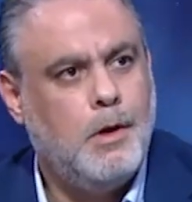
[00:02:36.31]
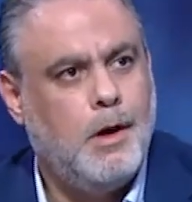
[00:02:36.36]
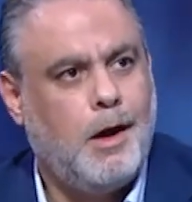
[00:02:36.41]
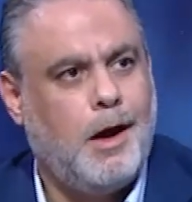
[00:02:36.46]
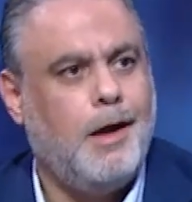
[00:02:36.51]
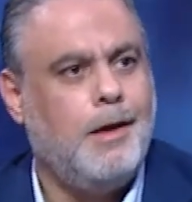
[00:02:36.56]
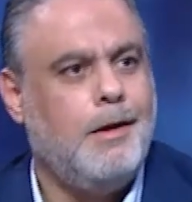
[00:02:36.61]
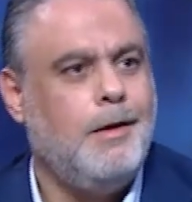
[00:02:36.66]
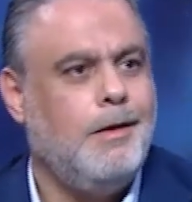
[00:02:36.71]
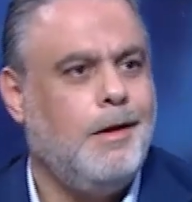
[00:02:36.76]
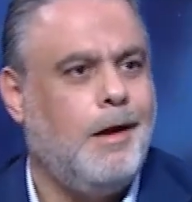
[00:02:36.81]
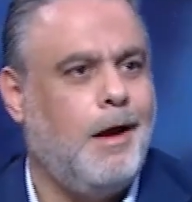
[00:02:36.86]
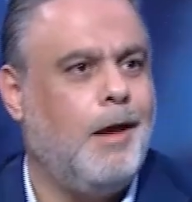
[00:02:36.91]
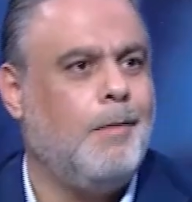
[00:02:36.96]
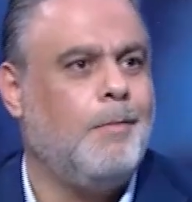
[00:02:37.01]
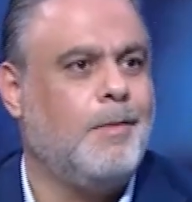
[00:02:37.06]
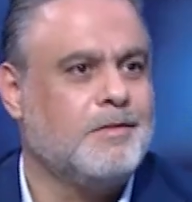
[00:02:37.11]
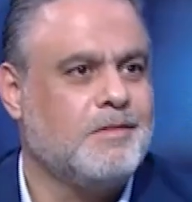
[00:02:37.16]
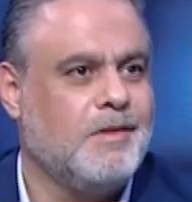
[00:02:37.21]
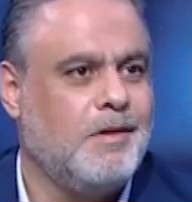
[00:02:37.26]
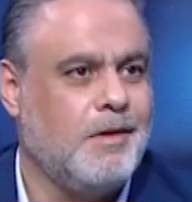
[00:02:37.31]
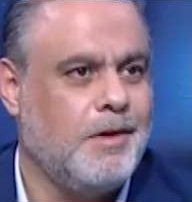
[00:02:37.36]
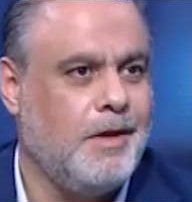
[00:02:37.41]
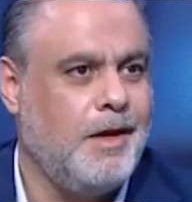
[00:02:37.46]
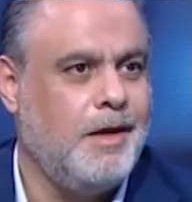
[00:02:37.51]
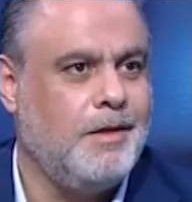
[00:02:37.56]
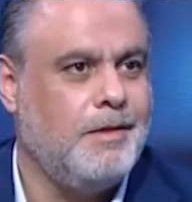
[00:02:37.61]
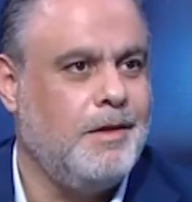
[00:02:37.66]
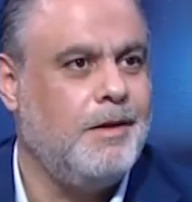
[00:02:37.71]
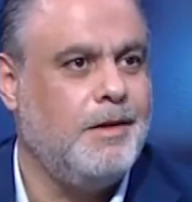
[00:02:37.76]
عن هالمصاري
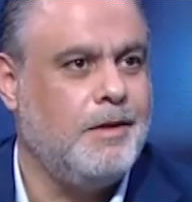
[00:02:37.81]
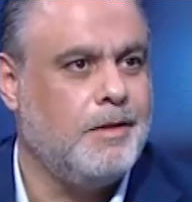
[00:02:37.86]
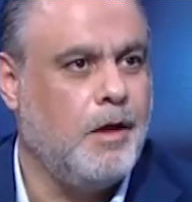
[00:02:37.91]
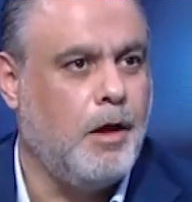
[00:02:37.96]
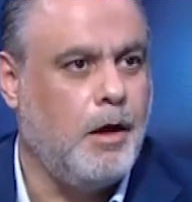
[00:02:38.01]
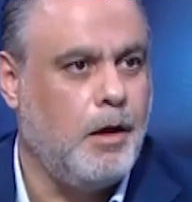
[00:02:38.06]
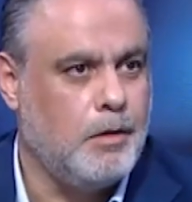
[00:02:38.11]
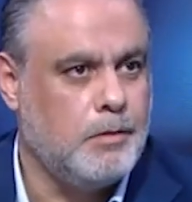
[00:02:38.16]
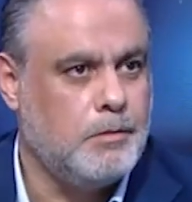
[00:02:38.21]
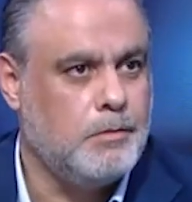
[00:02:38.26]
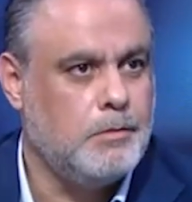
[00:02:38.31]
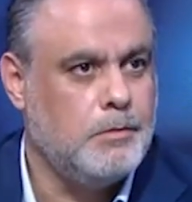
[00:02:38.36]
هيدي اللي ضاعت